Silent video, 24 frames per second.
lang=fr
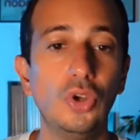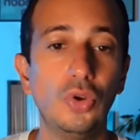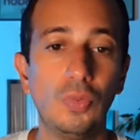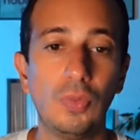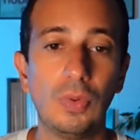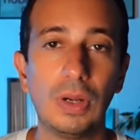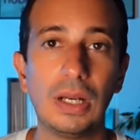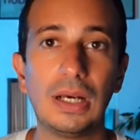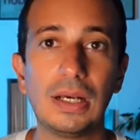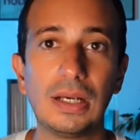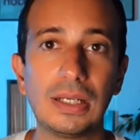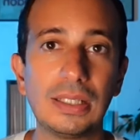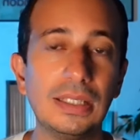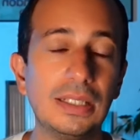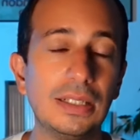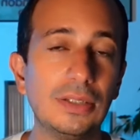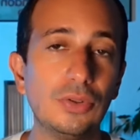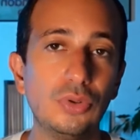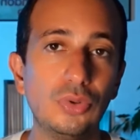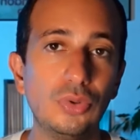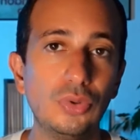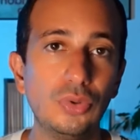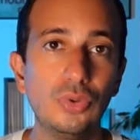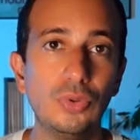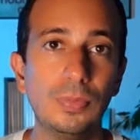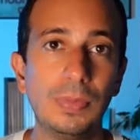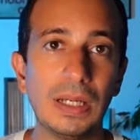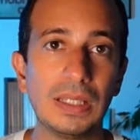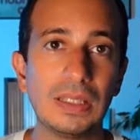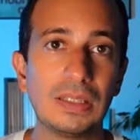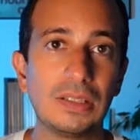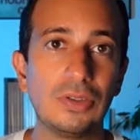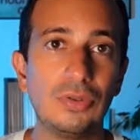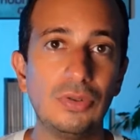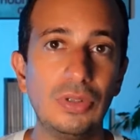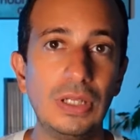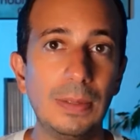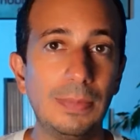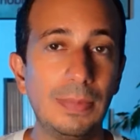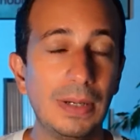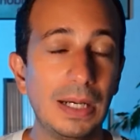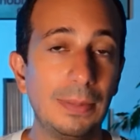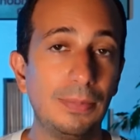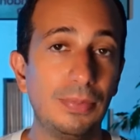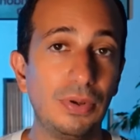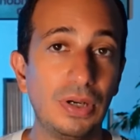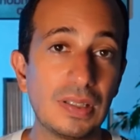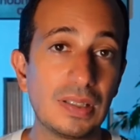Voilà, rien de particulier par
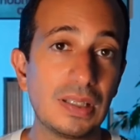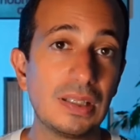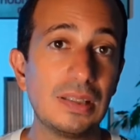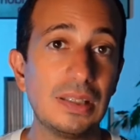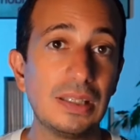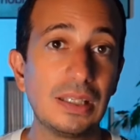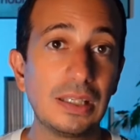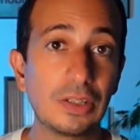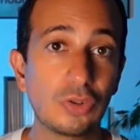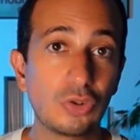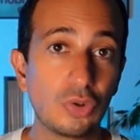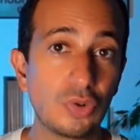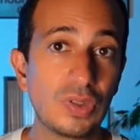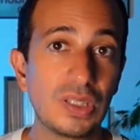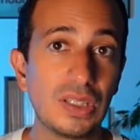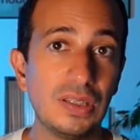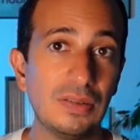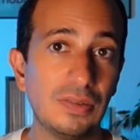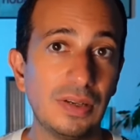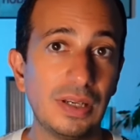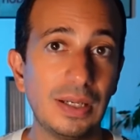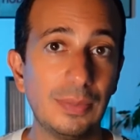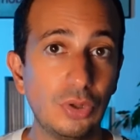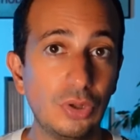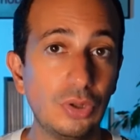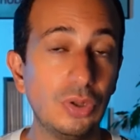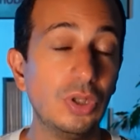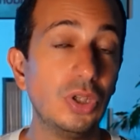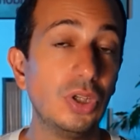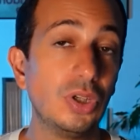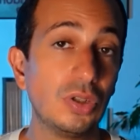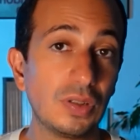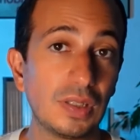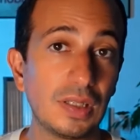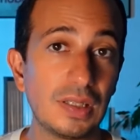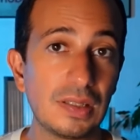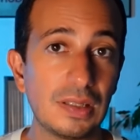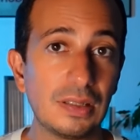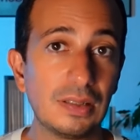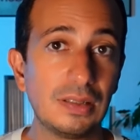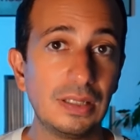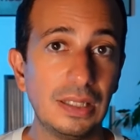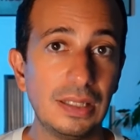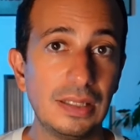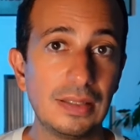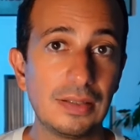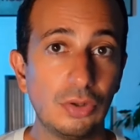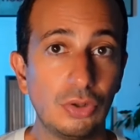rapport à ça, c'est quelque chose qui est vraiment très
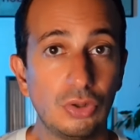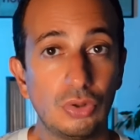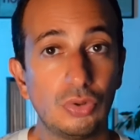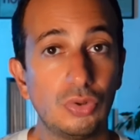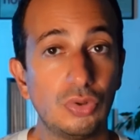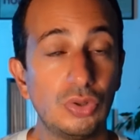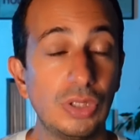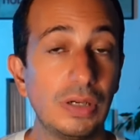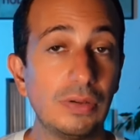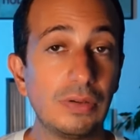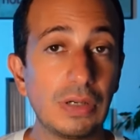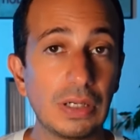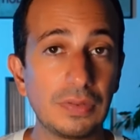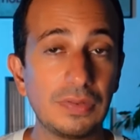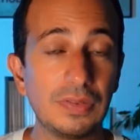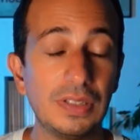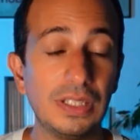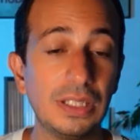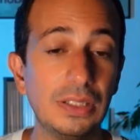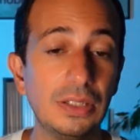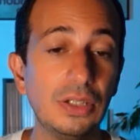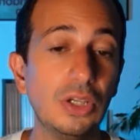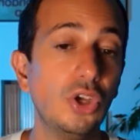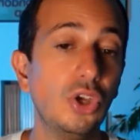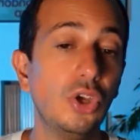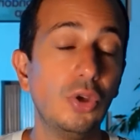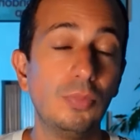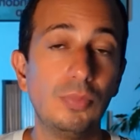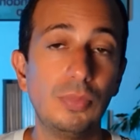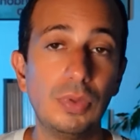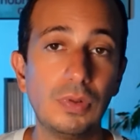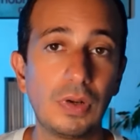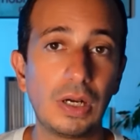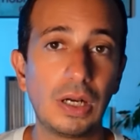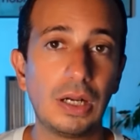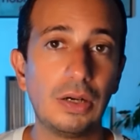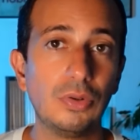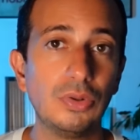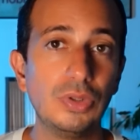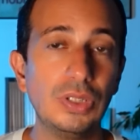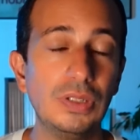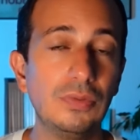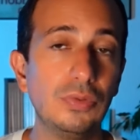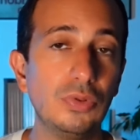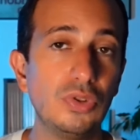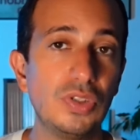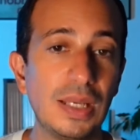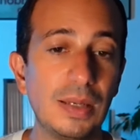intéressant d'avoir fait, mais voilà, au
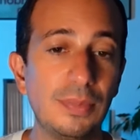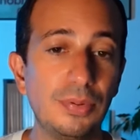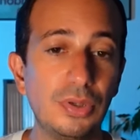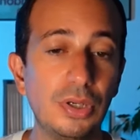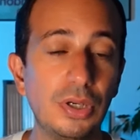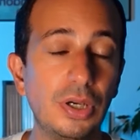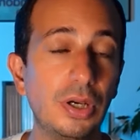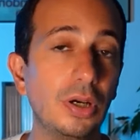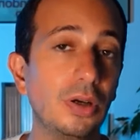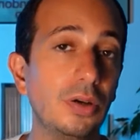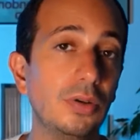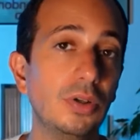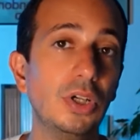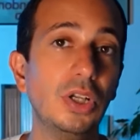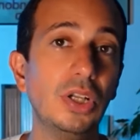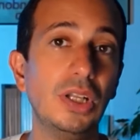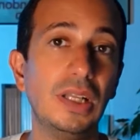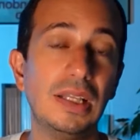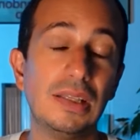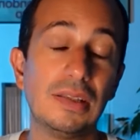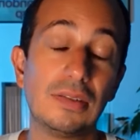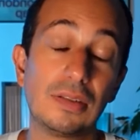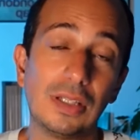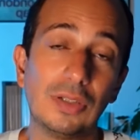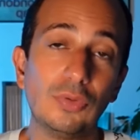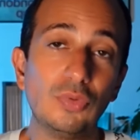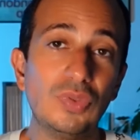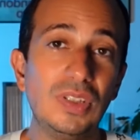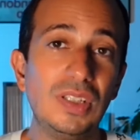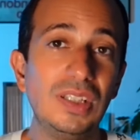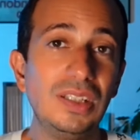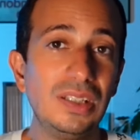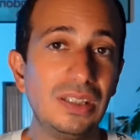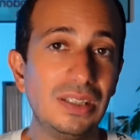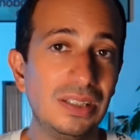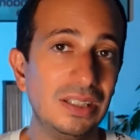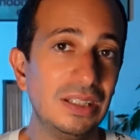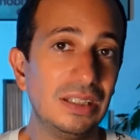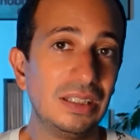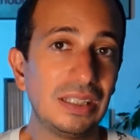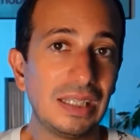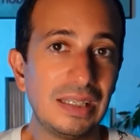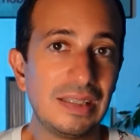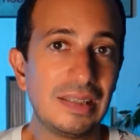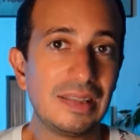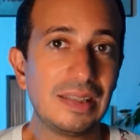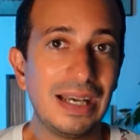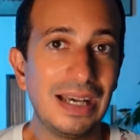niveau de Zapier, c'est un outil qui est
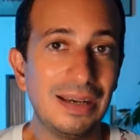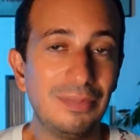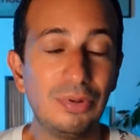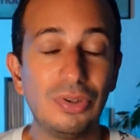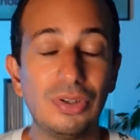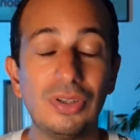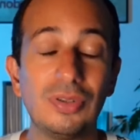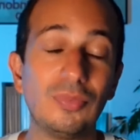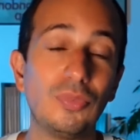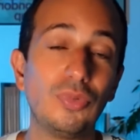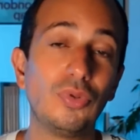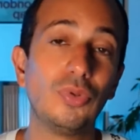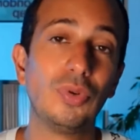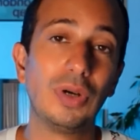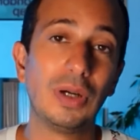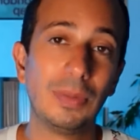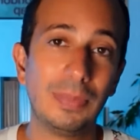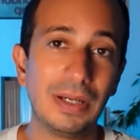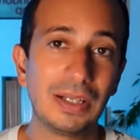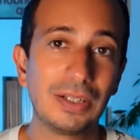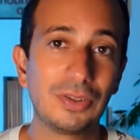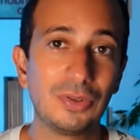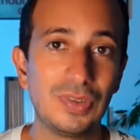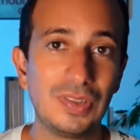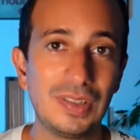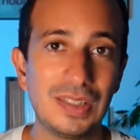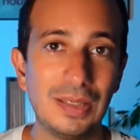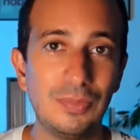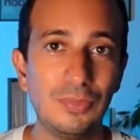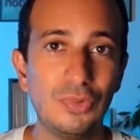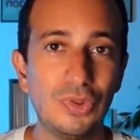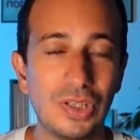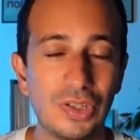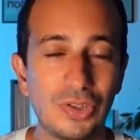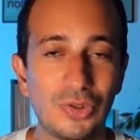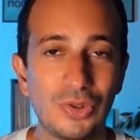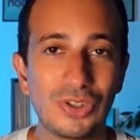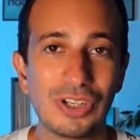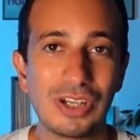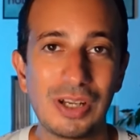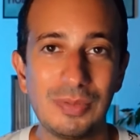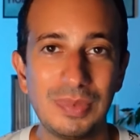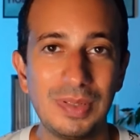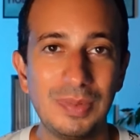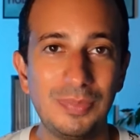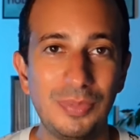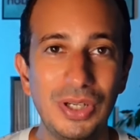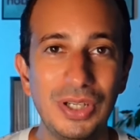très stable, bon, à part quand il s'amuse à changer un
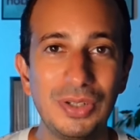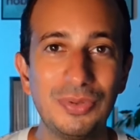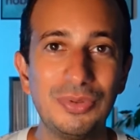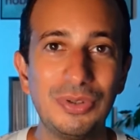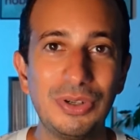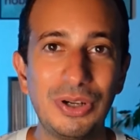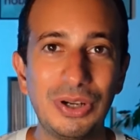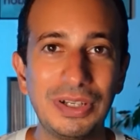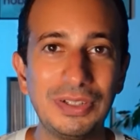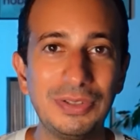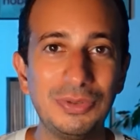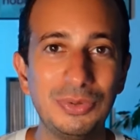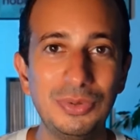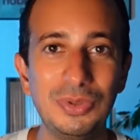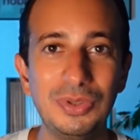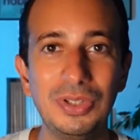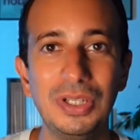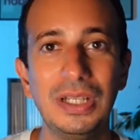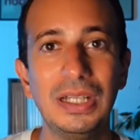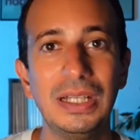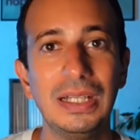petit peu les couleurs et tout.